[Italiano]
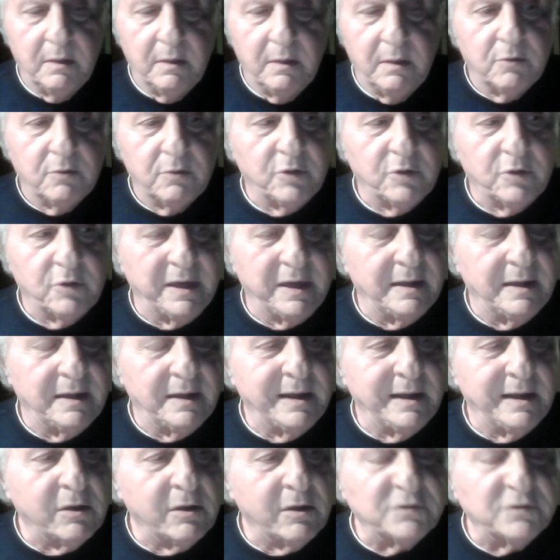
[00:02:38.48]
Cioè
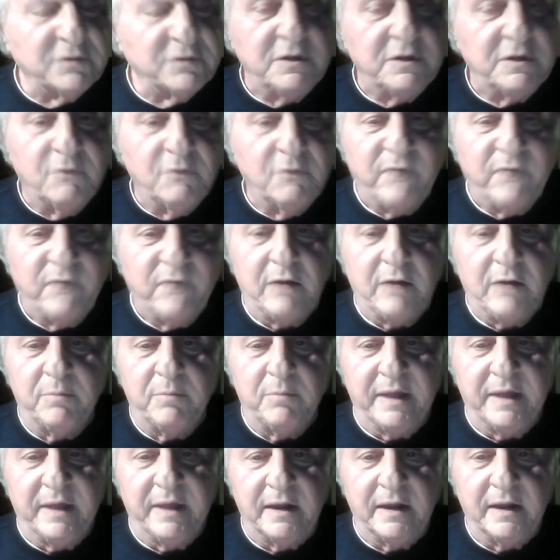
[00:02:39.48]
le cose non
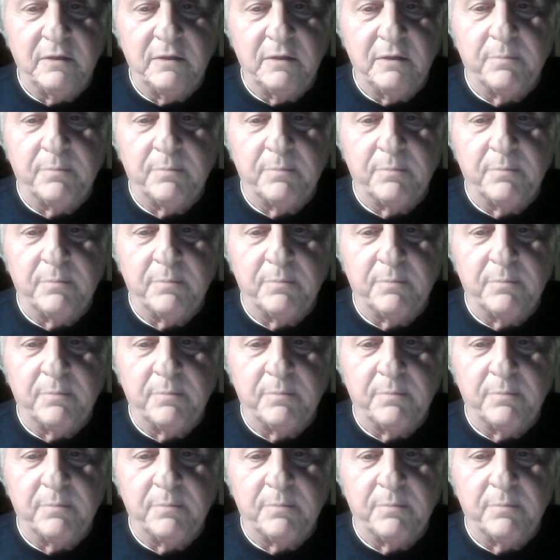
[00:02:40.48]
vanno bene,